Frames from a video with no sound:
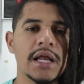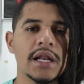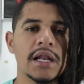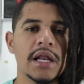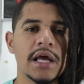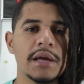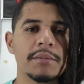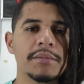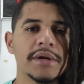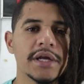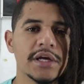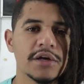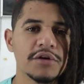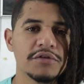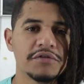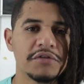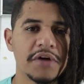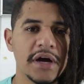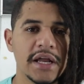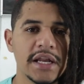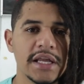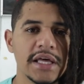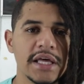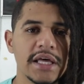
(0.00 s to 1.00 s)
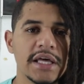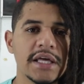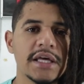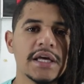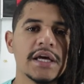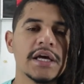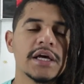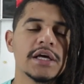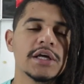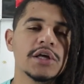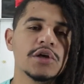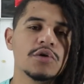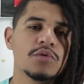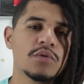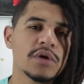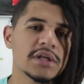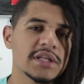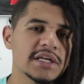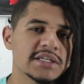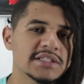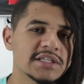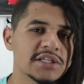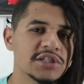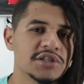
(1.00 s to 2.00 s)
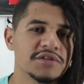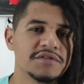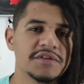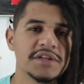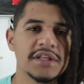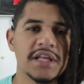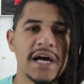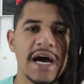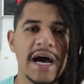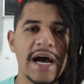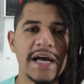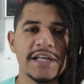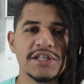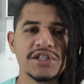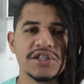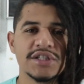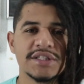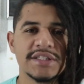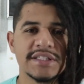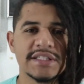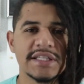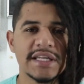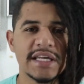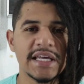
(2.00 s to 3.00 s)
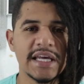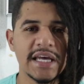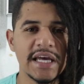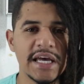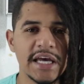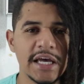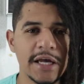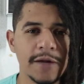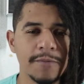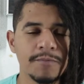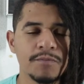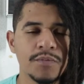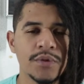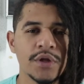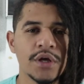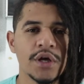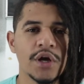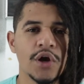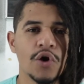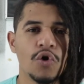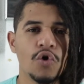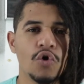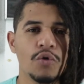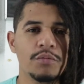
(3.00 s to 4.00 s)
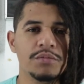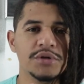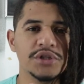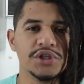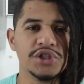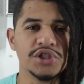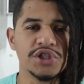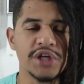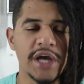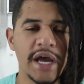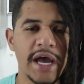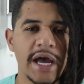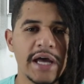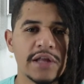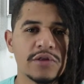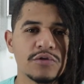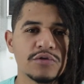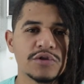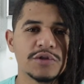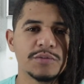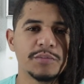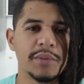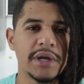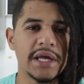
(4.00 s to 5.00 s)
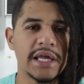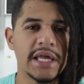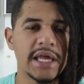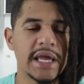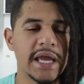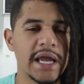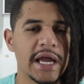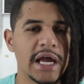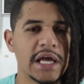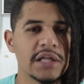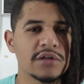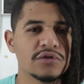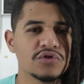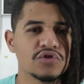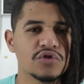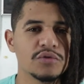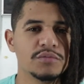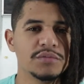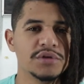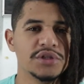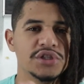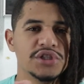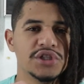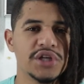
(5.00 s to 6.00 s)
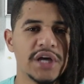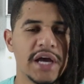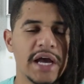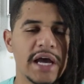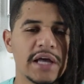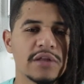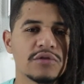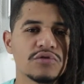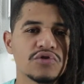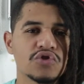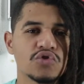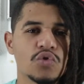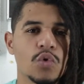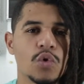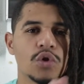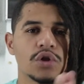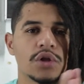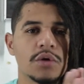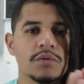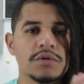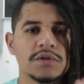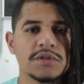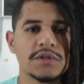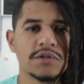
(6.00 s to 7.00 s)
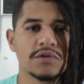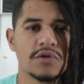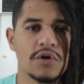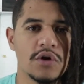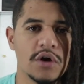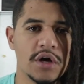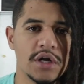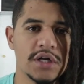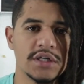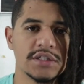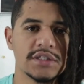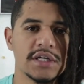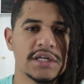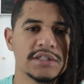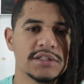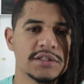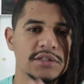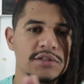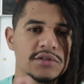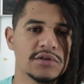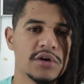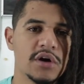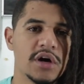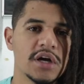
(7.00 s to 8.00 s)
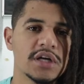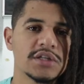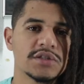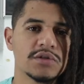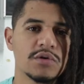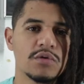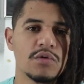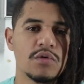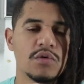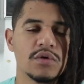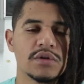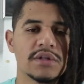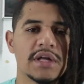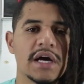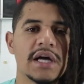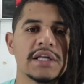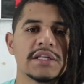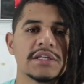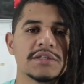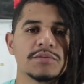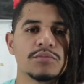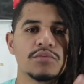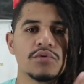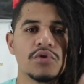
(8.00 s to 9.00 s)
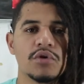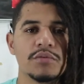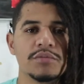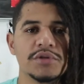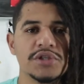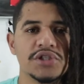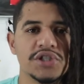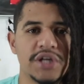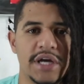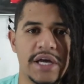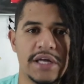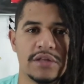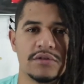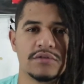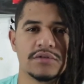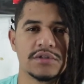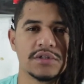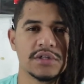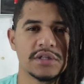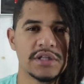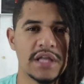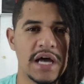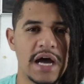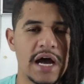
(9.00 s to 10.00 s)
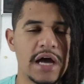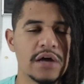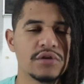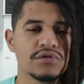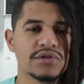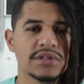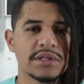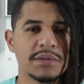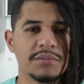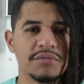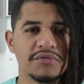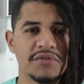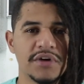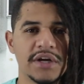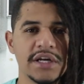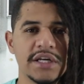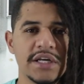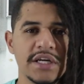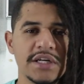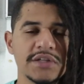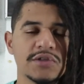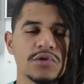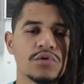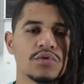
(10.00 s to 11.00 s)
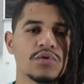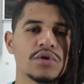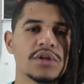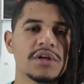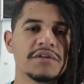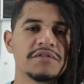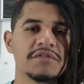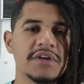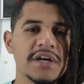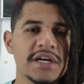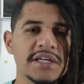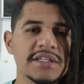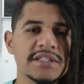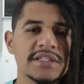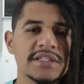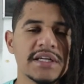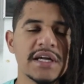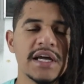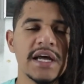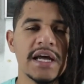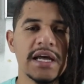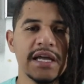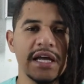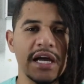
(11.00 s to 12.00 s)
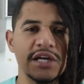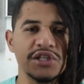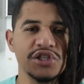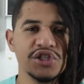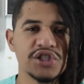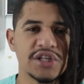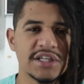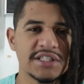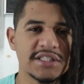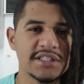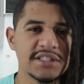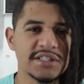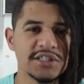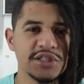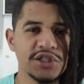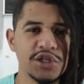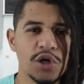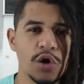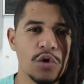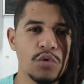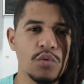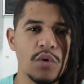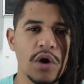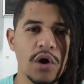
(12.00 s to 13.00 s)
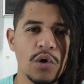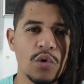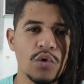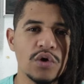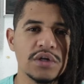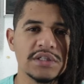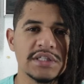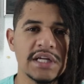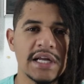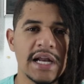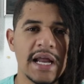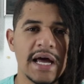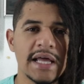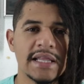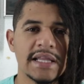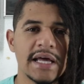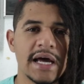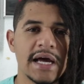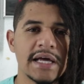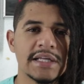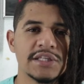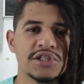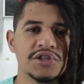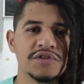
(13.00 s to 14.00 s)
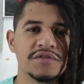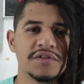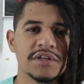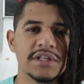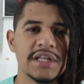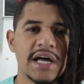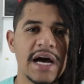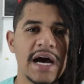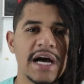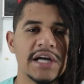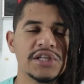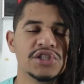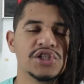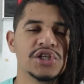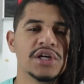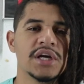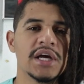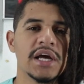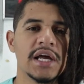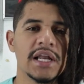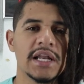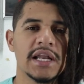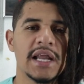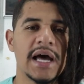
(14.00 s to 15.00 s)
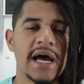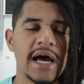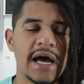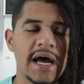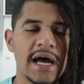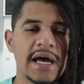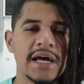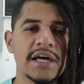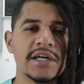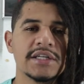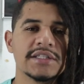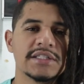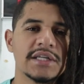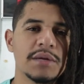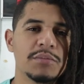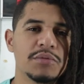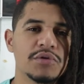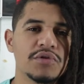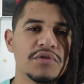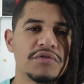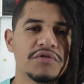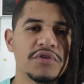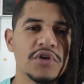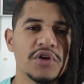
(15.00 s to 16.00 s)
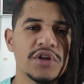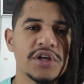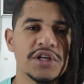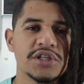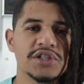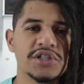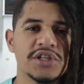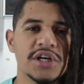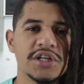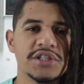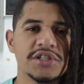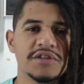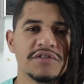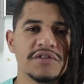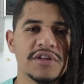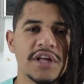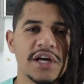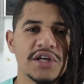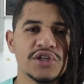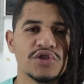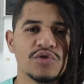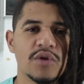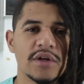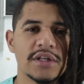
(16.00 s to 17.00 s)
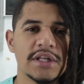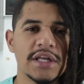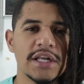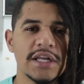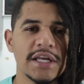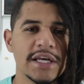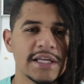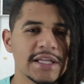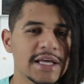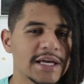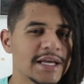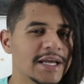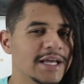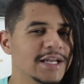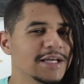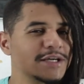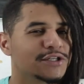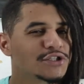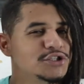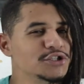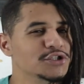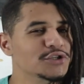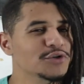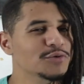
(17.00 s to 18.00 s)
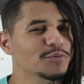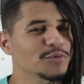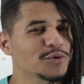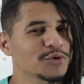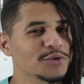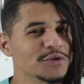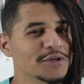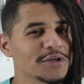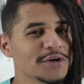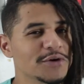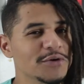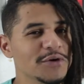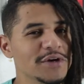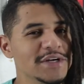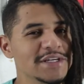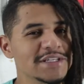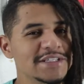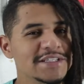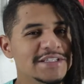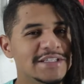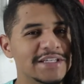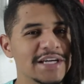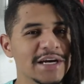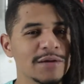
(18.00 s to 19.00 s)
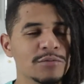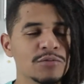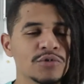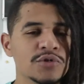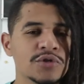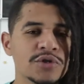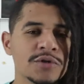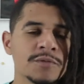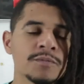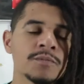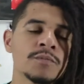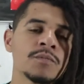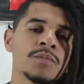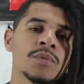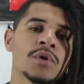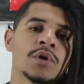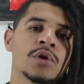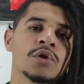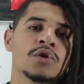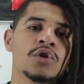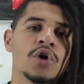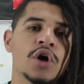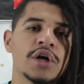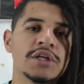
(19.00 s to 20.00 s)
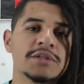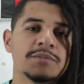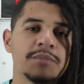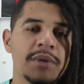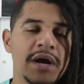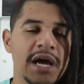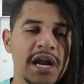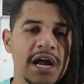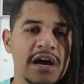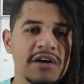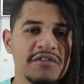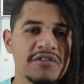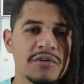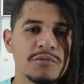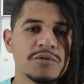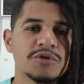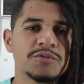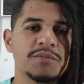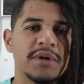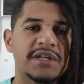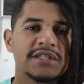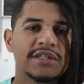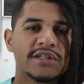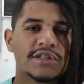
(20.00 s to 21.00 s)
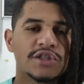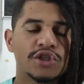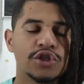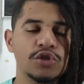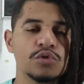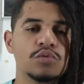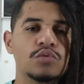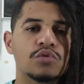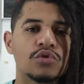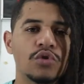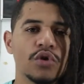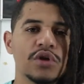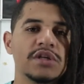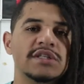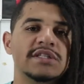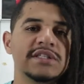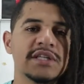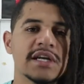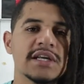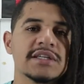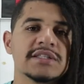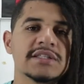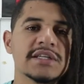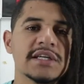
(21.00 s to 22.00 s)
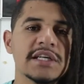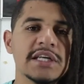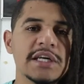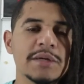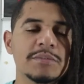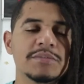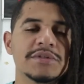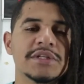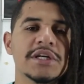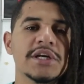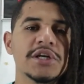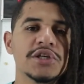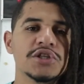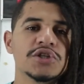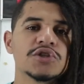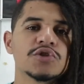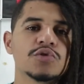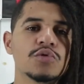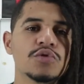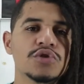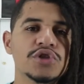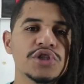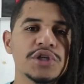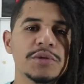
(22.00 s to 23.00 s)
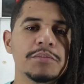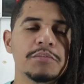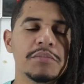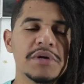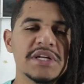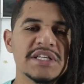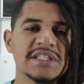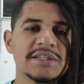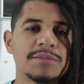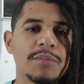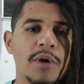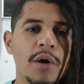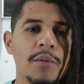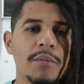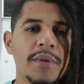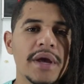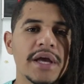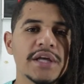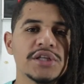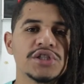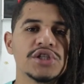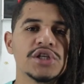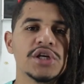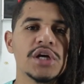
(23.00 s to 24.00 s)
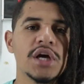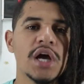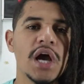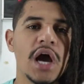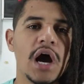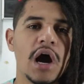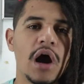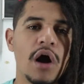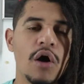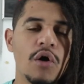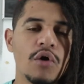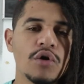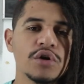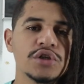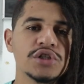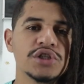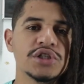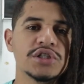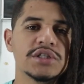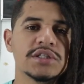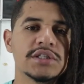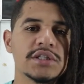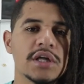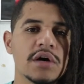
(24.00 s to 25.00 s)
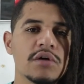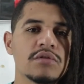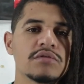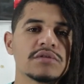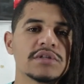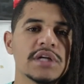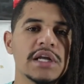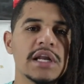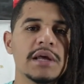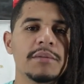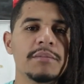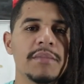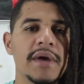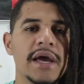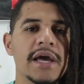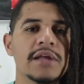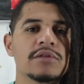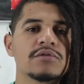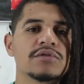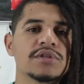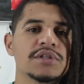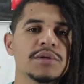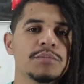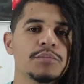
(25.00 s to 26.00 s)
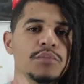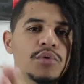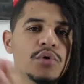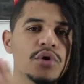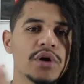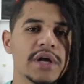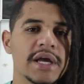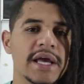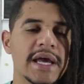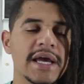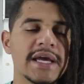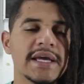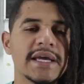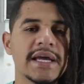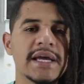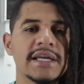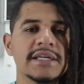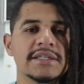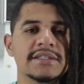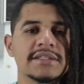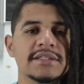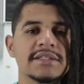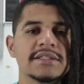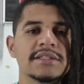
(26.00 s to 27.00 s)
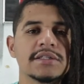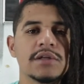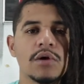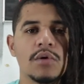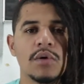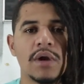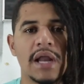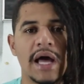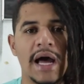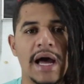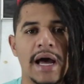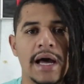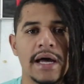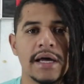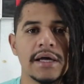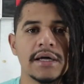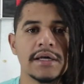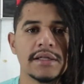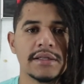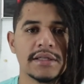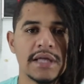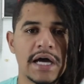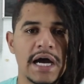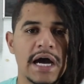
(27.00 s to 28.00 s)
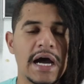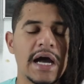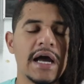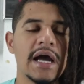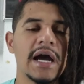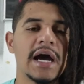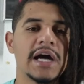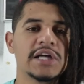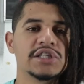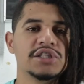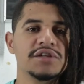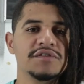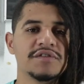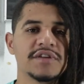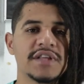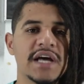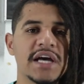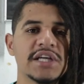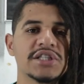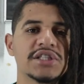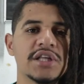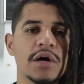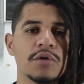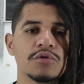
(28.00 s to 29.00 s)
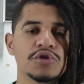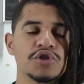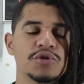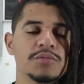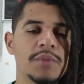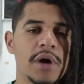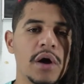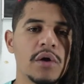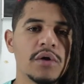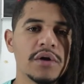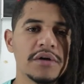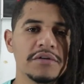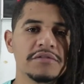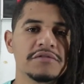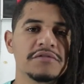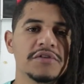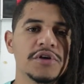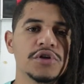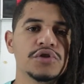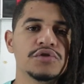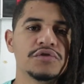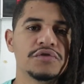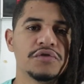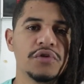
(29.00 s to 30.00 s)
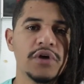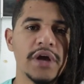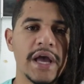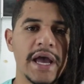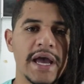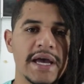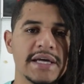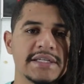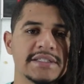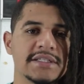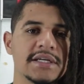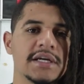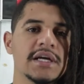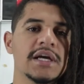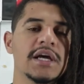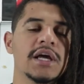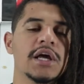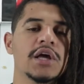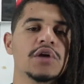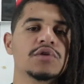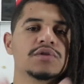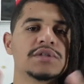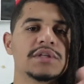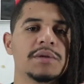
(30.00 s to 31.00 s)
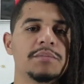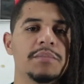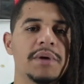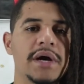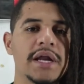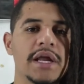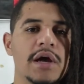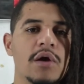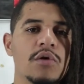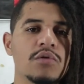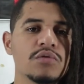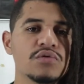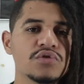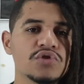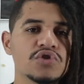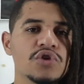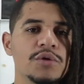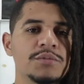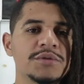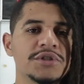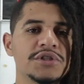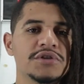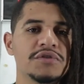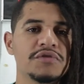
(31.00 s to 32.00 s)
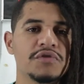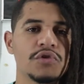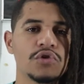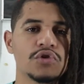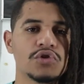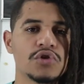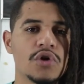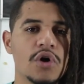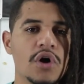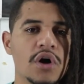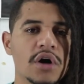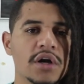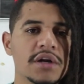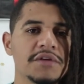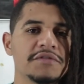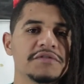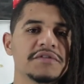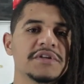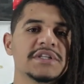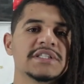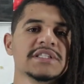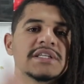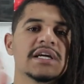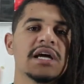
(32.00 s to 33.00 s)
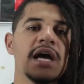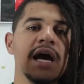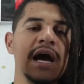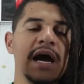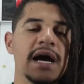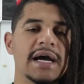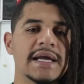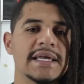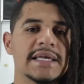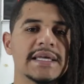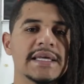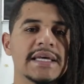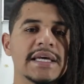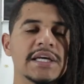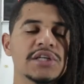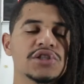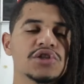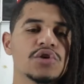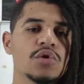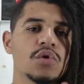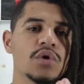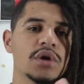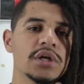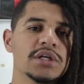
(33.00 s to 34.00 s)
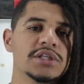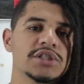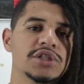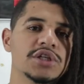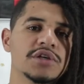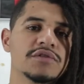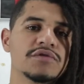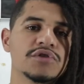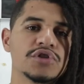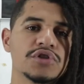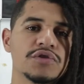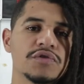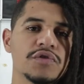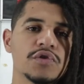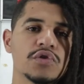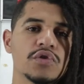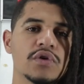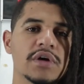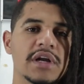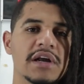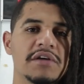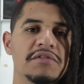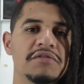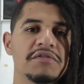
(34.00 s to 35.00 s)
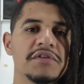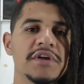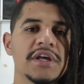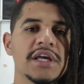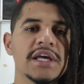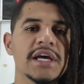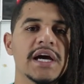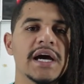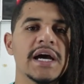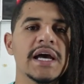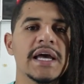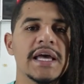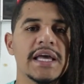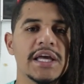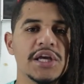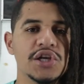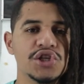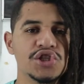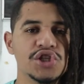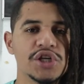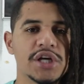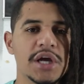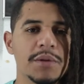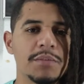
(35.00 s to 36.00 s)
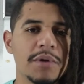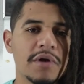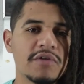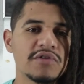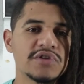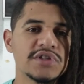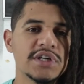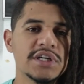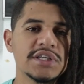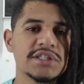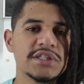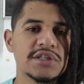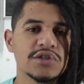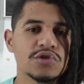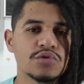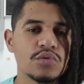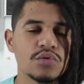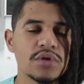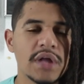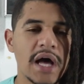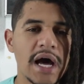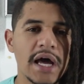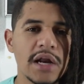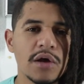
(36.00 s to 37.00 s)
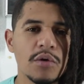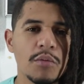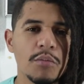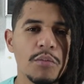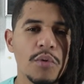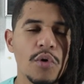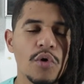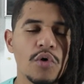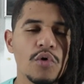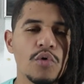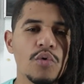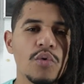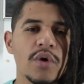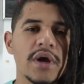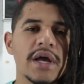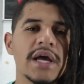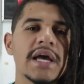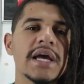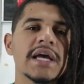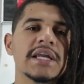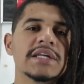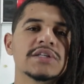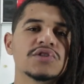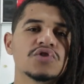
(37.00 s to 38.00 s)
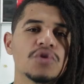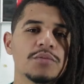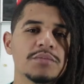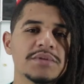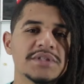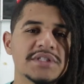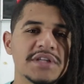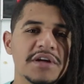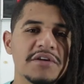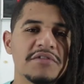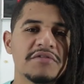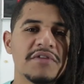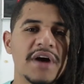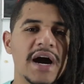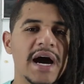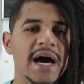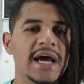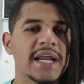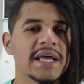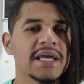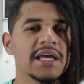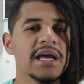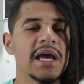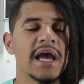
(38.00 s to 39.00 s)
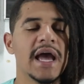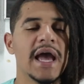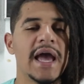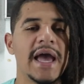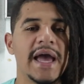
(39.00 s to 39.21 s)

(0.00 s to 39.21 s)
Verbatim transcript: Lembrem que eu falei em uma das atividades que Objetos, pequenos objetos contam histórias. As histórias são contadas por objetos, tá? Eu sempre falei isso toda vez que a gente assistia alguma coisa lá na atividade, lá sempre no final de atividade no ateliê, naquele antigo mundo que conhecíamos, nós parávamos para assistir um, dois, três clipes e discutir principalmente onde estão os elementos e por que que eles estão lá tá? A atividade da última aula em vídeo foi essa. Eu separei alguns nomes de fotógrafos aqui, de coletivos de fotografia, indiquei para vocês estudarem um pouco eles, observarem.